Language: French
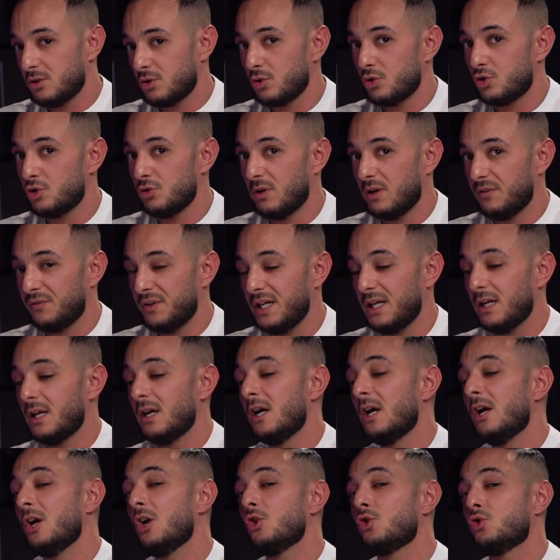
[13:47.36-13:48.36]
ce que tu vas faire,
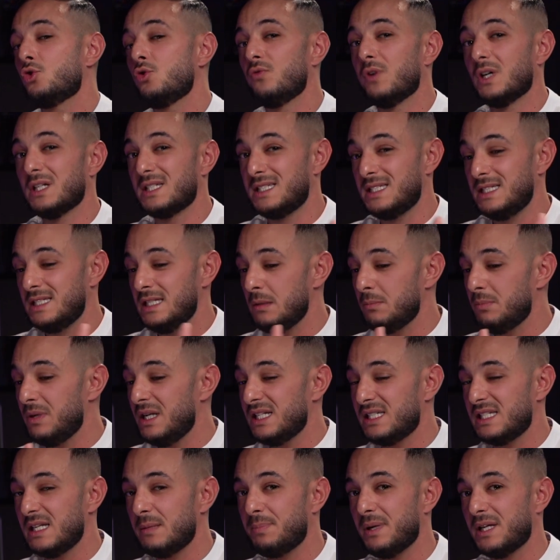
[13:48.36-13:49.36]
tu vas cibler
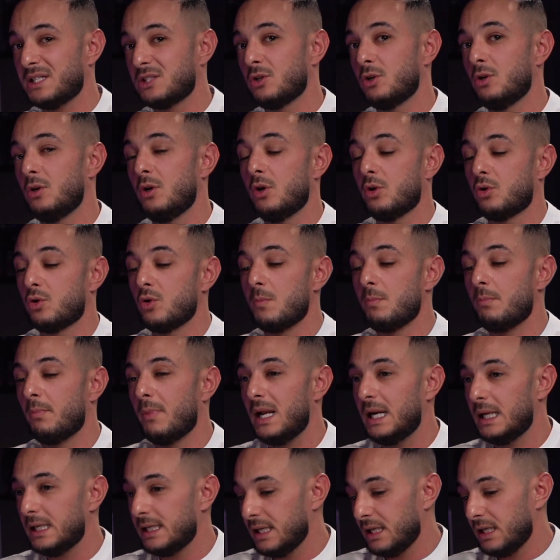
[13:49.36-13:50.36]
ces personnes-là que
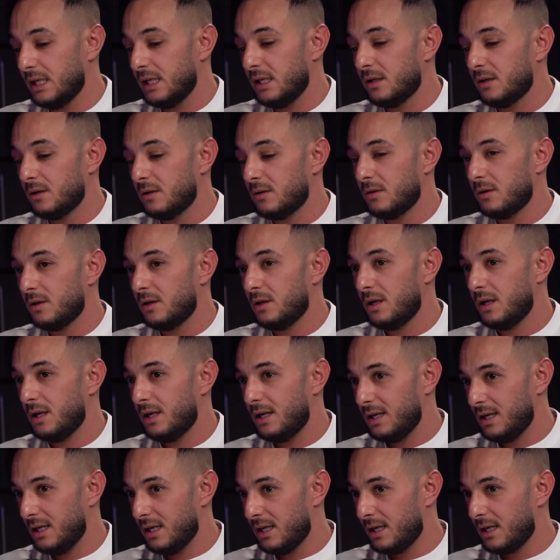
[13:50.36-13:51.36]
malgré
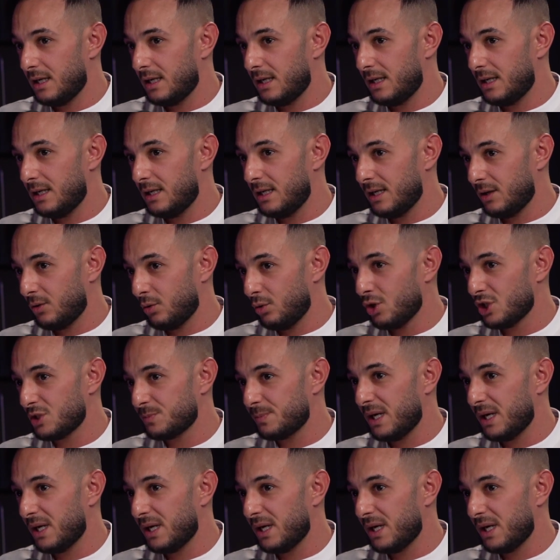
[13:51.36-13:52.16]
la, relance